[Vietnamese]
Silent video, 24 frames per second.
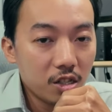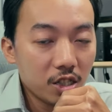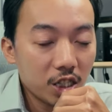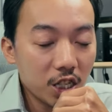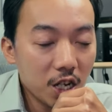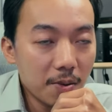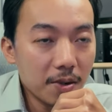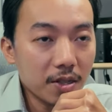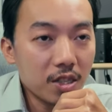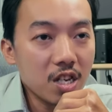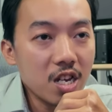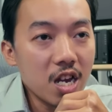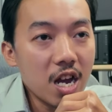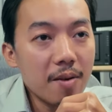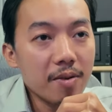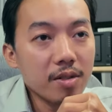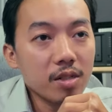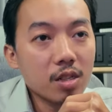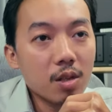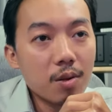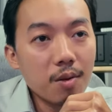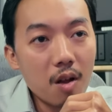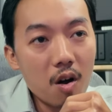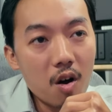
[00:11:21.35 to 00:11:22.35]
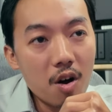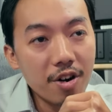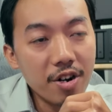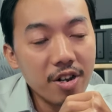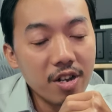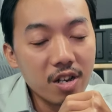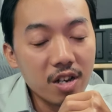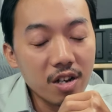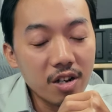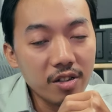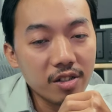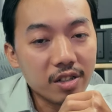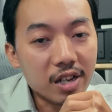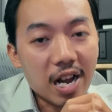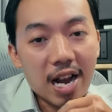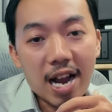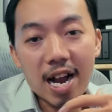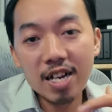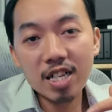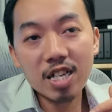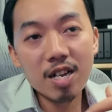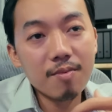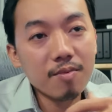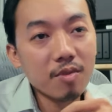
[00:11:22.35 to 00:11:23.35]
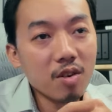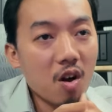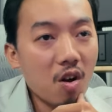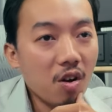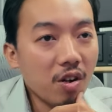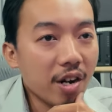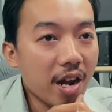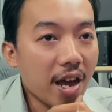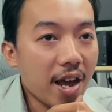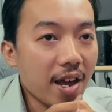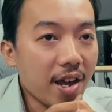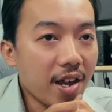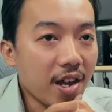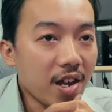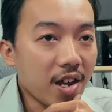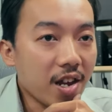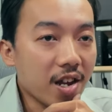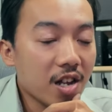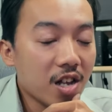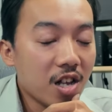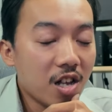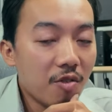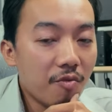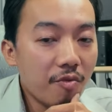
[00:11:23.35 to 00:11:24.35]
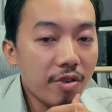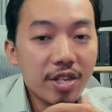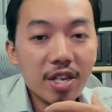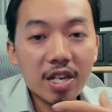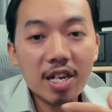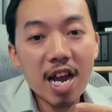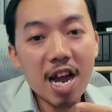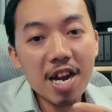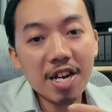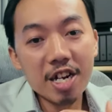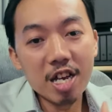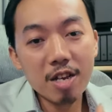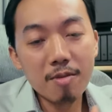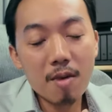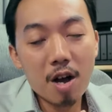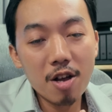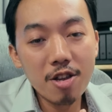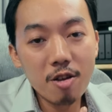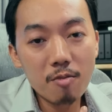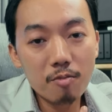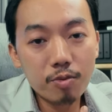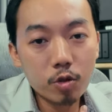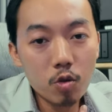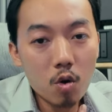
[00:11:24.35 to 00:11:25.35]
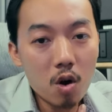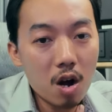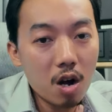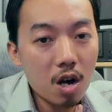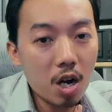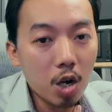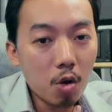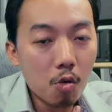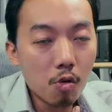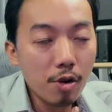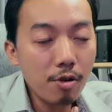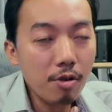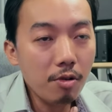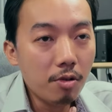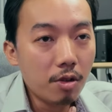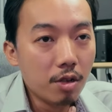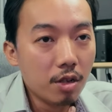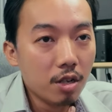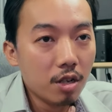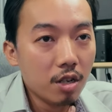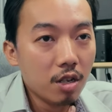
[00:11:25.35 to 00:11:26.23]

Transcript: search party app explore nó cứ là hai tầm đón đại với chỉ cạn này bao nhiêu to luôn